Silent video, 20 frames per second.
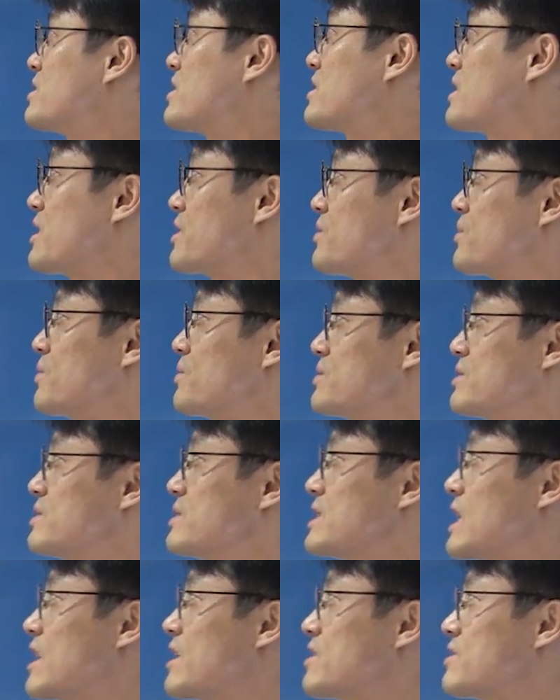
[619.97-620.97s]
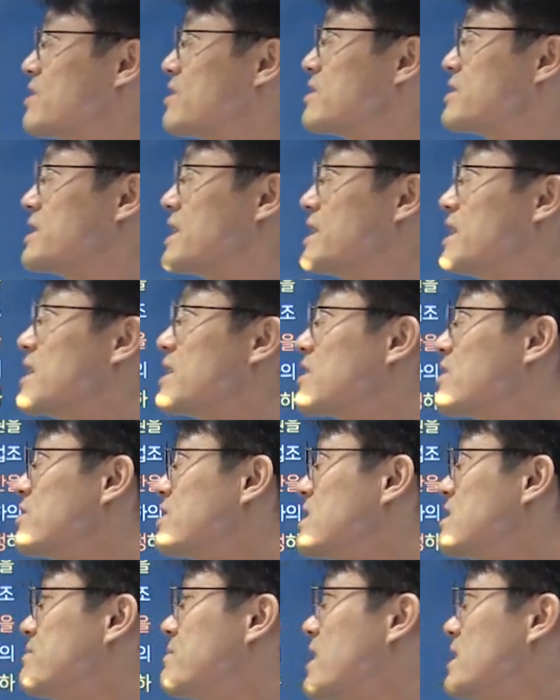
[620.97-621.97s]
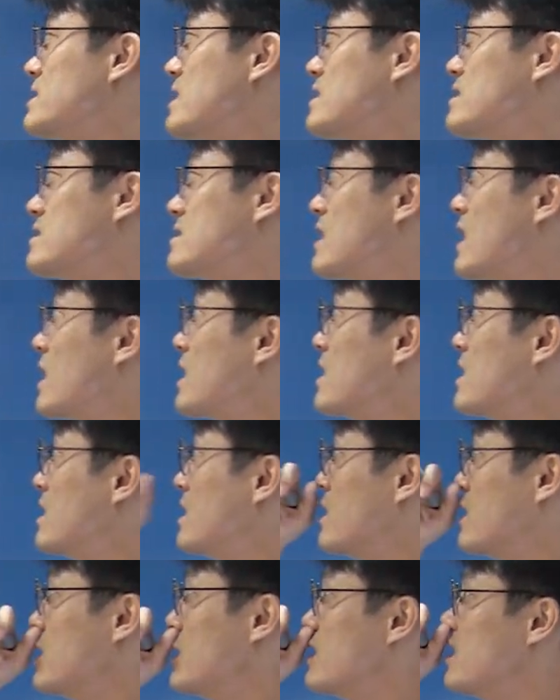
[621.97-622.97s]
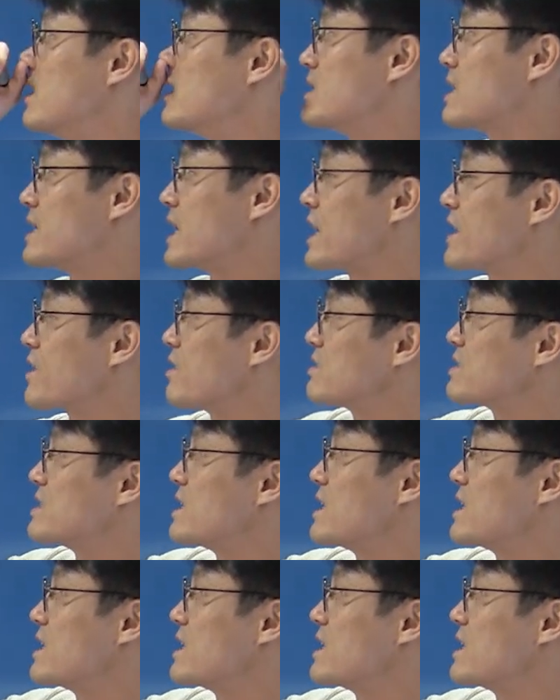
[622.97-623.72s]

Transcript: 자, 따라서 이거는 양형 재량권 침해하지 않는다. 자, 양형